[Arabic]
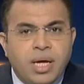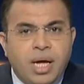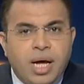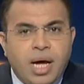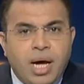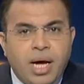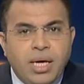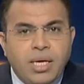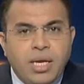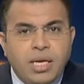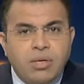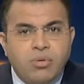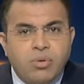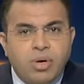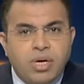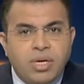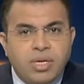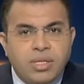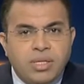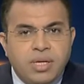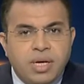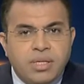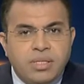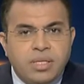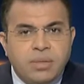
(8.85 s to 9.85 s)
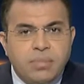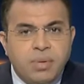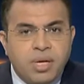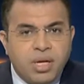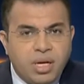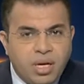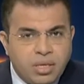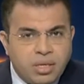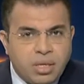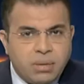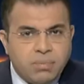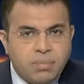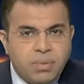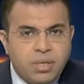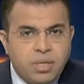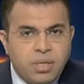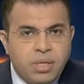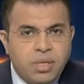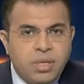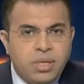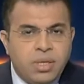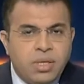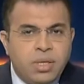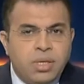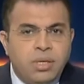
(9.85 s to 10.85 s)
على الواردات بغضب
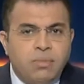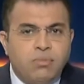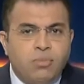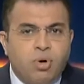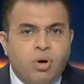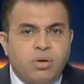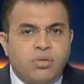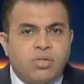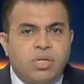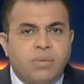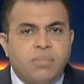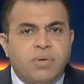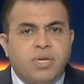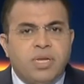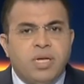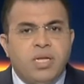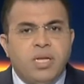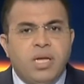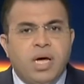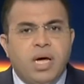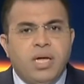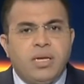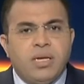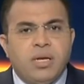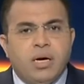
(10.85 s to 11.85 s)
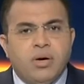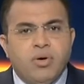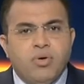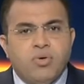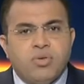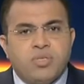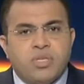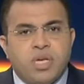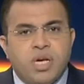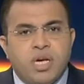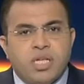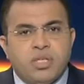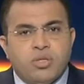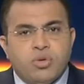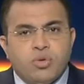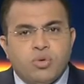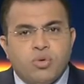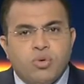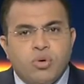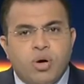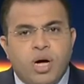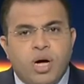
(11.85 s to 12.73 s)
معتبرين أنه سيترك